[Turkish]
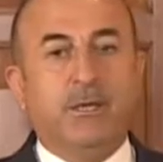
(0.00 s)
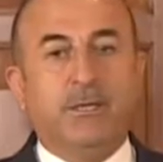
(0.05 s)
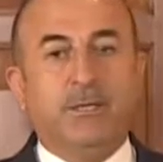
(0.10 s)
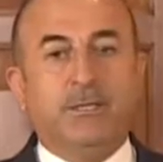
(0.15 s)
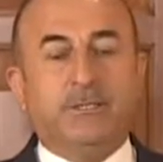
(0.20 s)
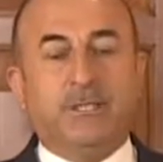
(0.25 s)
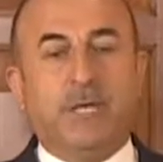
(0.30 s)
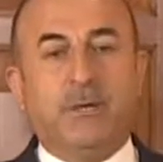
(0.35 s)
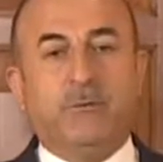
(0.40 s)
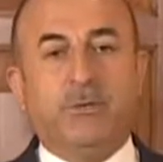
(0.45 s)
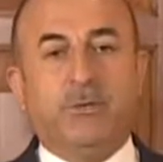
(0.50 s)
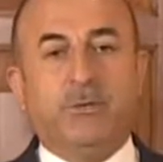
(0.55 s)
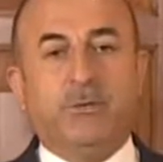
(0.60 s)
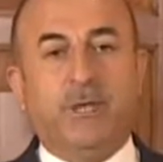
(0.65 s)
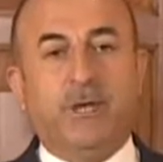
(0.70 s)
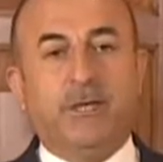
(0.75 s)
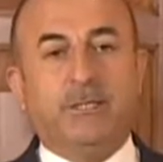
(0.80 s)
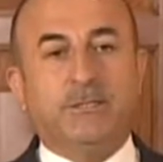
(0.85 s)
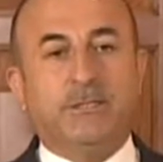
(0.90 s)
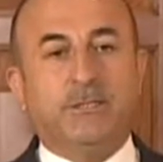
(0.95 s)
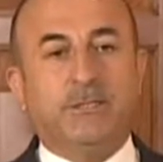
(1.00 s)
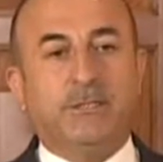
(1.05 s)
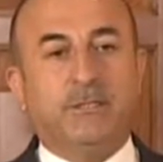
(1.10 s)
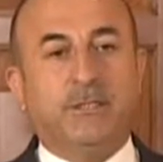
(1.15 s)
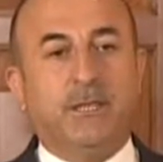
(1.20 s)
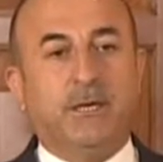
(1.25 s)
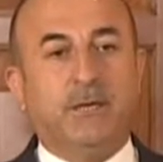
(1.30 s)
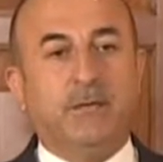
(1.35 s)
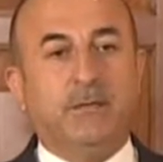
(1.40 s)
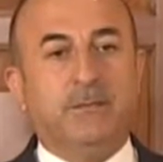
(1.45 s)
İslam
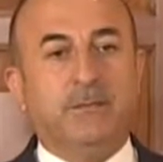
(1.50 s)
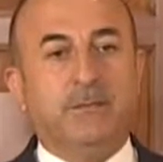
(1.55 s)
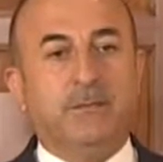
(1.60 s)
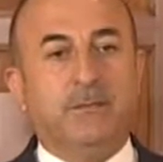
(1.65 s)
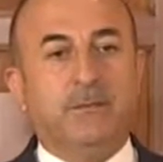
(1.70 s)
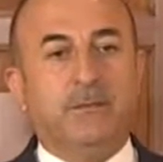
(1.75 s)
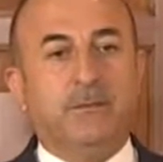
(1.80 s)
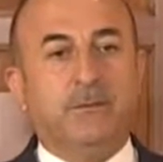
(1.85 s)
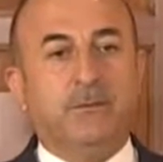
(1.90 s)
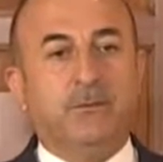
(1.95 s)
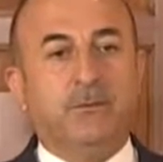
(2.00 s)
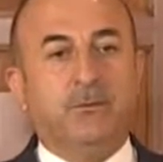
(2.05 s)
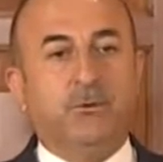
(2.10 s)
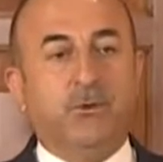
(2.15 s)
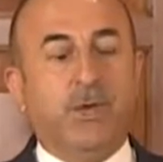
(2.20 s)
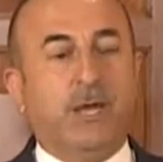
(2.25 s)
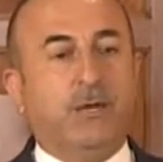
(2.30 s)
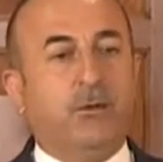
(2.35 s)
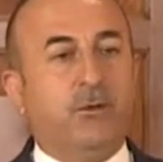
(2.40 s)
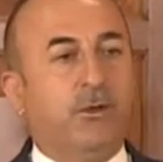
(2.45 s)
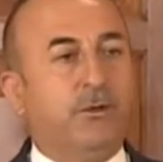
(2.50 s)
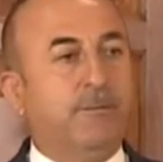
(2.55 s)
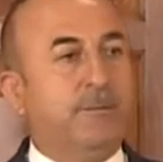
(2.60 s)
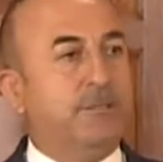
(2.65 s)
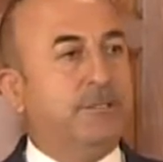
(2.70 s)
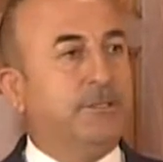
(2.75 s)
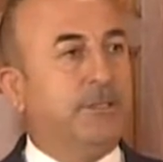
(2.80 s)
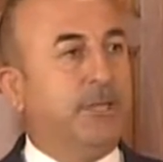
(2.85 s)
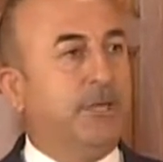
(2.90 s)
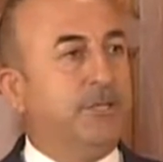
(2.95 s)
dünyasının da duyarlı
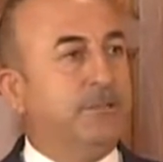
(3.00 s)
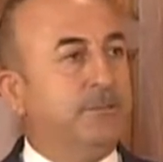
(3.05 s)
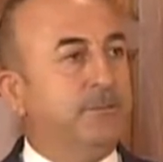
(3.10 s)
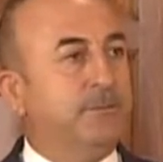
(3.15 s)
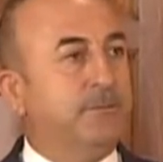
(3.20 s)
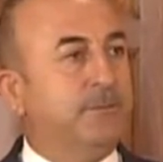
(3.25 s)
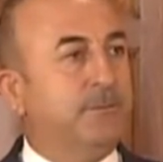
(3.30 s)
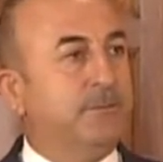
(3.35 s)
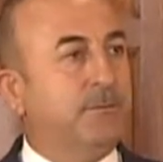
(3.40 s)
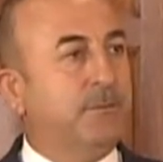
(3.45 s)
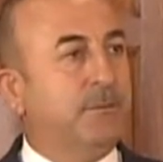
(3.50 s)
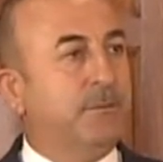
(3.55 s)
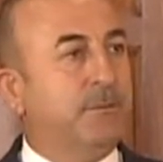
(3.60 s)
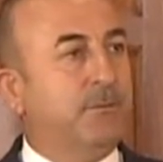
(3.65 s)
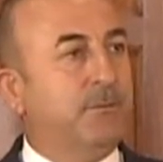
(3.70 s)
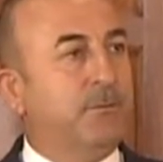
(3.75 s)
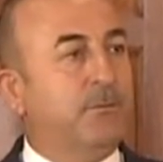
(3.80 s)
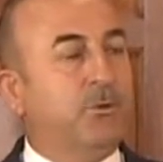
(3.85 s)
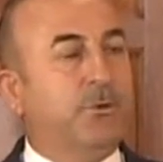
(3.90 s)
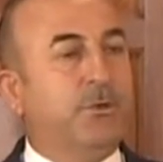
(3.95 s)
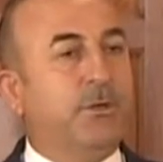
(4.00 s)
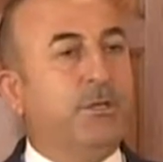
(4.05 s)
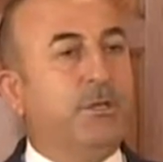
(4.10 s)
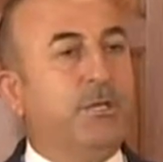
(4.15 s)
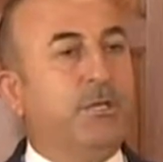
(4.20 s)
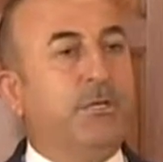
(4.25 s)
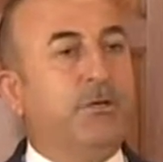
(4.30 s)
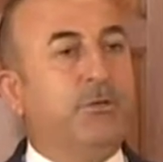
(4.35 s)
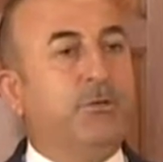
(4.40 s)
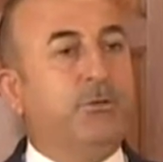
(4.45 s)
olması lazım. Bugün
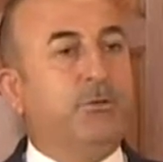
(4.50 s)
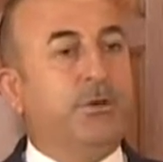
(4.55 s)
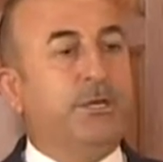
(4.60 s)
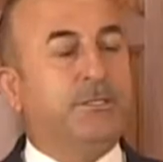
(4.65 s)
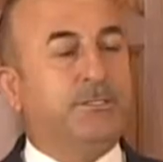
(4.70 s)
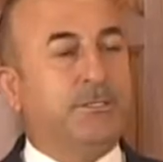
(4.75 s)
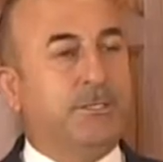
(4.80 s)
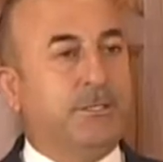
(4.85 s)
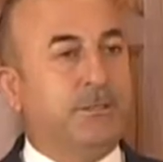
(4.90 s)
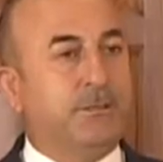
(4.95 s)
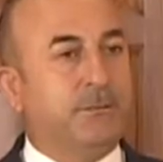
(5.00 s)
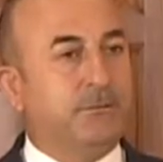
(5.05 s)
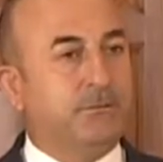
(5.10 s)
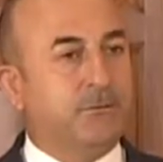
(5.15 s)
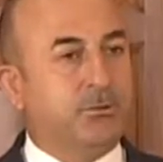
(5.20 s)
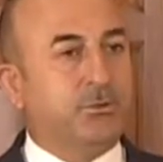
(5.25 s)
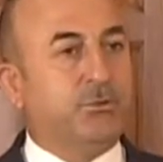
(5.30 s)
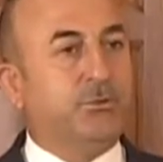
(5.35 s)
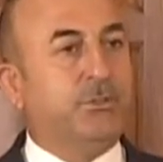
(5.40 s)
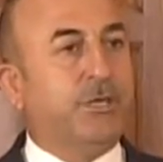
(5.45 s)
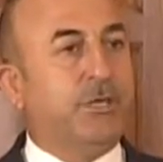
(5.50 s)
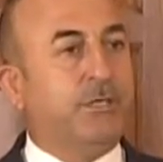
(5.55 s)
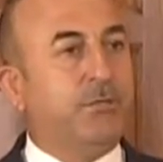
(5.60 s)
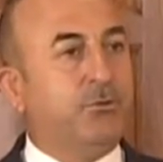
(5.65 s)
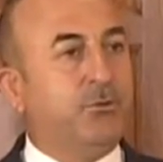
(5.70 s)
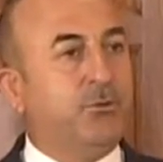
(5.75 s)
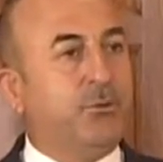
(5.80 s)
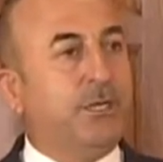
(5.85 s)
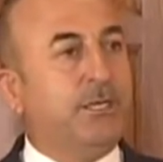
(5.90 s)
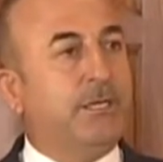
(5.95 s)
İİT üyesi,
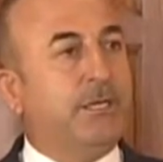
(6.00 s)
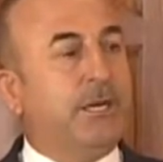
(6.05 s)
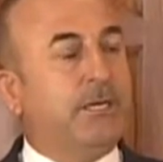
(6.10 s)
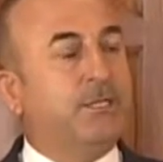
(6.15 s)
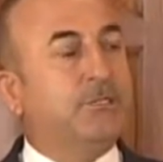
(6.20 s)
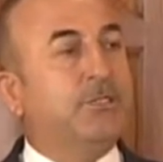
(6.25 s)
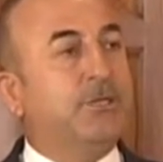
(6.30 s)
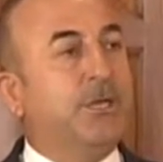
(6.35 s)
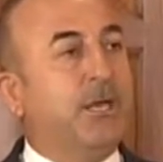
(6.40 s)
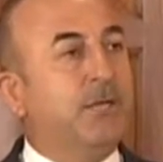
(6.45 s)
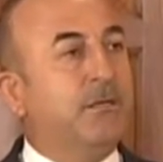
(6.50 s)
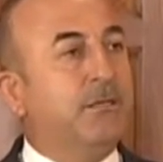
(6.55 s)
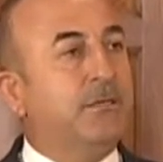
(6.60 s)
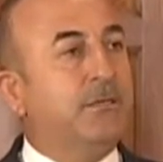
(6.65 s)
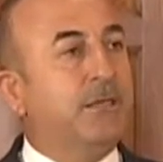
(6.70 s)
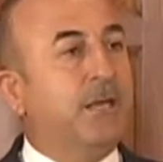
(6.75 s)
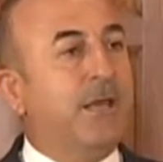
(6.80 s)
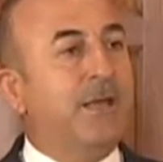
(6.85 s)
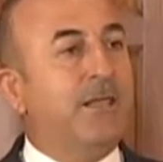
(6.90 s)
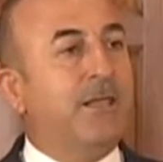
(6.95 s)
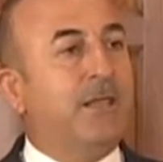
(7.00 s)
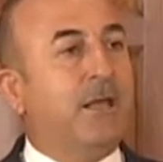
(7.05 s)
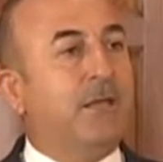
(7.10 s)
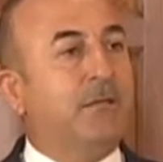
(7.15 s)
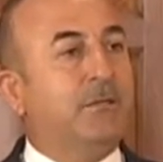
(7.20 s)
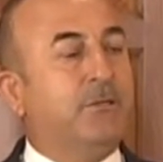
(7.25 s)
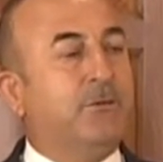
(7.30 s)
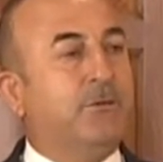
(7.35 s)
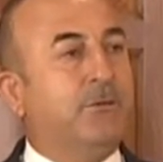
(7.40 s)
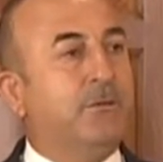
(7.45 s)
Suriye'nin üyeliği askıya alındı.
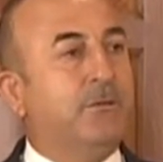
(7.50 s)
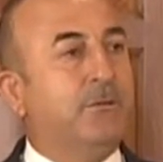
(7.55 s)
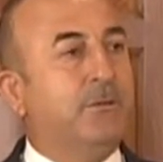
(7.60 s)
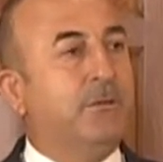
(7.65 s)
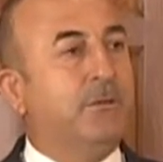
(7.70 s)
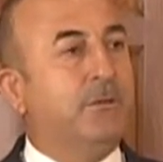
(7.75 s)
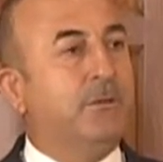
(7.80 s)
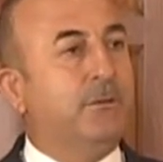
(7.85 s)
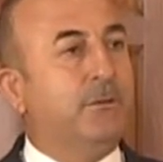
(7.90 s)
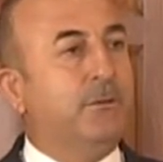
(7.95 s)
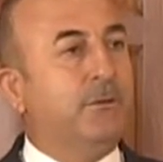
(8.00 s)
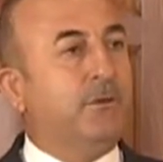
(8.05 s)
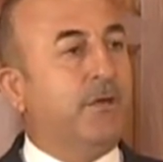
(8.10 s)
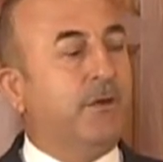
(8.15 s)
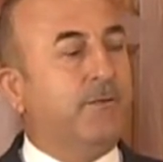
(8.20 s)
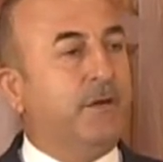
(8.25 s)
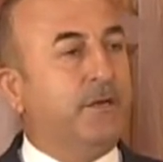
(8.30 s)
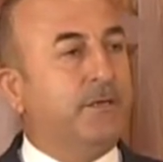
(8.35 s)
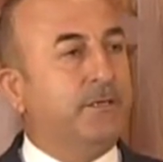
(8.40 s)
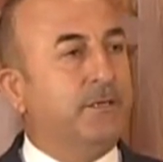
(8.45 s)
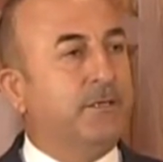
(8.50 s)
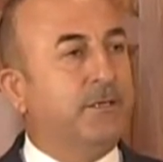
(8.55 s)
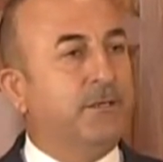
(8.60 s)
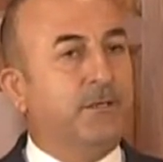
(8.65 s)
56 ülke var.